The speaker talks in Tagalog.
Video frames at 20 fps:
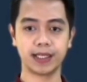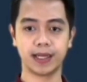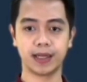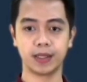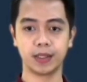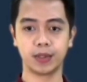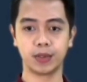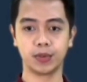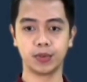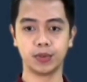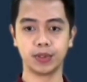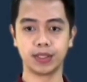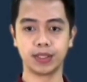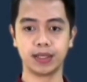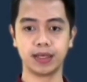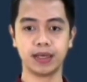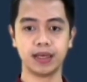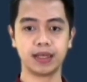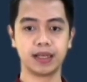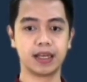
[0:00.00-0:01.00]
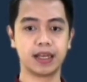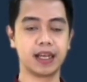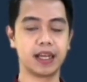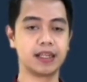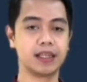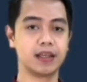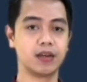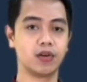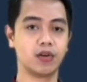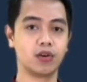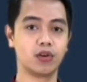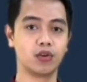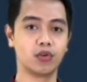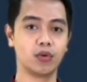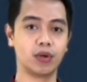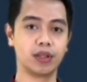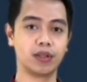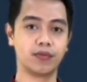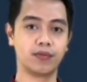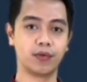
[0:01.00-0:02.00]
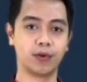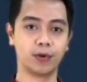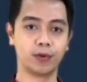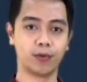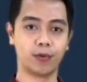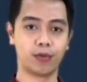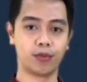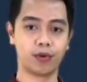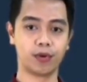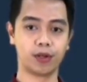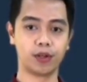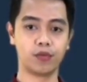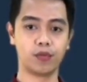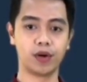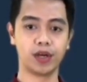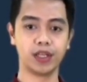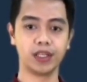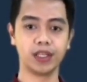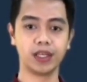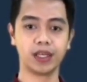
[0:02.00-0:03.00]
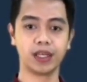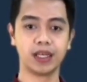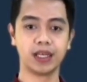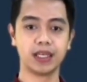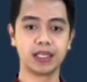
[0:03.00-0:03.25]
degrees Celsius. Cagayan de Oro, 24 to 31.